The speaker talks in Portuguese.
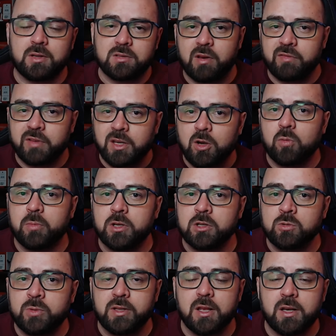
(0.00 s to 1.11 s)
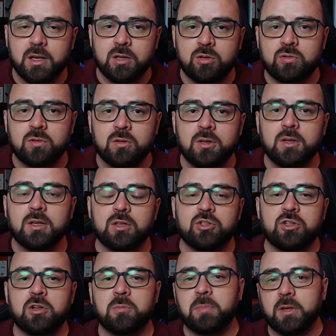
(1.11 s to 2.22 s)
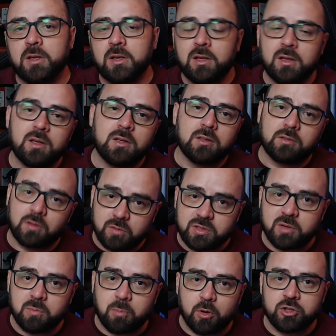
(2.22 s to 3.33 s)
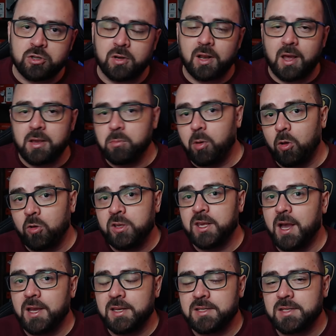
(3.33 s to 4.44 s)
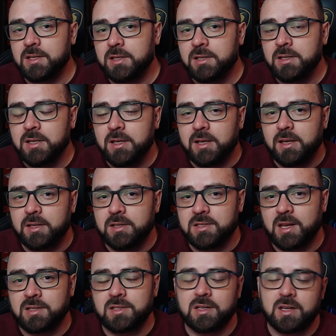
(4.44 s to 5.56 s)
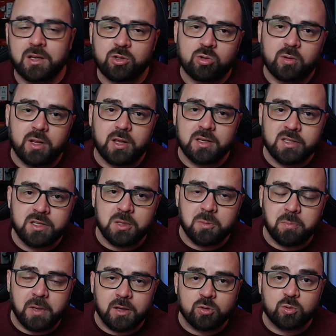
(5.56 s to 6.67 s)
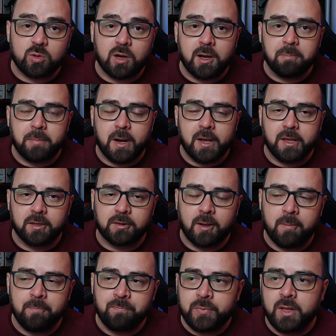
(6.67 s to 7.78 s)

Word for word: Você vai ver que é o mesmo endereço de IP então você pode ir lá e bloquear essa, esse acesso, né, esse IP na sua campanha, tá?